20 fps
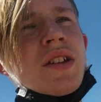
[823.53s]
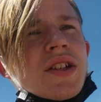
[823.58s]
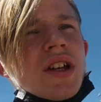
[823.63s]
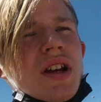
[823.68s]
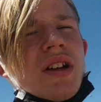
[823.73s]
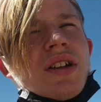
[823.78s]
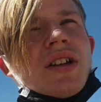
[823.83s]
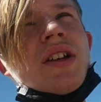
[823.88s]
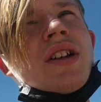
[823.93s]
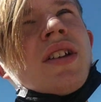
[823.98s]

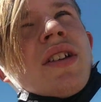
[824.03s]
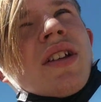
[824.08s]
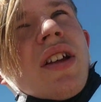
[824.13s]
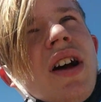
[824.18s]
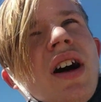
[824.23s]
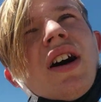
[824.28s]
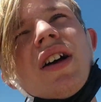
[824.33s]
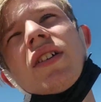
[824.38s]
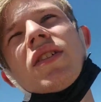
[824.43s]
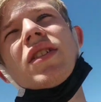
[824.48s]
Canlı yayın
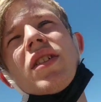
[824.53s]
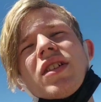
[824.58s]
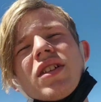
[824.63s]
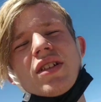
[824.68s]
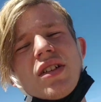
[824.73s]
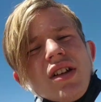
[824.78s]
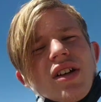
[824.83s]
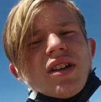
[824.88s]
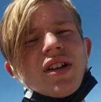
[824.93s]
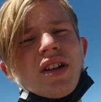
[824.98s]

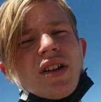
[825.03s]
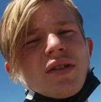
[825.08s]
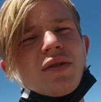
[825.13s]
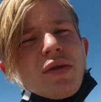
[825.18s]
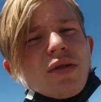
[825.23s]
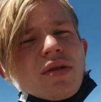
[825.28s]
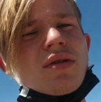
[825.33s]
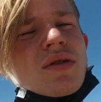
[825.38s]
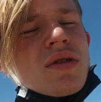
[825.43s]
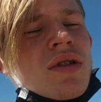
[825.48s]
hazırlıklarına
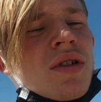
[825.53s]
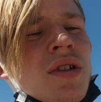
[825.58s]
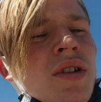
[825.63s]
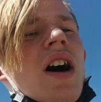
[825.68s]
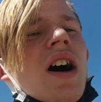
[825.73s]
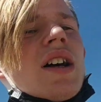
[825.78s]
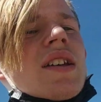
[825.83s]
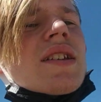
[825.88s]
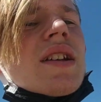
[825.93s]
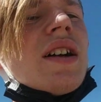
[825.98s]
gidiyoruz.
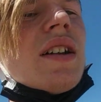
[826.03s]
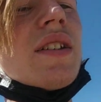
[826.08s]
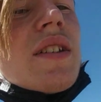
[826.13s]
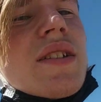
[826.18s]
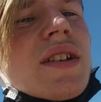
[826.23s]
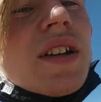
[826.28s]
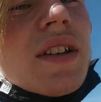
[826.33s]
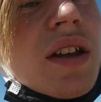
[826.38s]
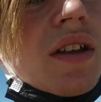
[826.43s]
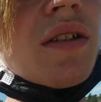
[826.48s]
Az kaldı
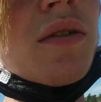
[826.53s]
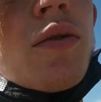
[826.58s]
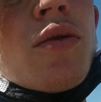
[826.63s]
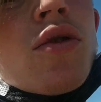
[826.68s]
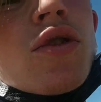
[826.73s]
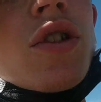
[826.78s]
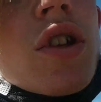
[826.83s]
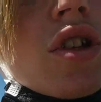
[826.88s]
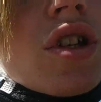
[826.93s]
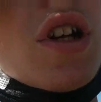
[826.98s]
zaten
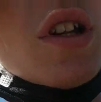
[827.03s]
3'te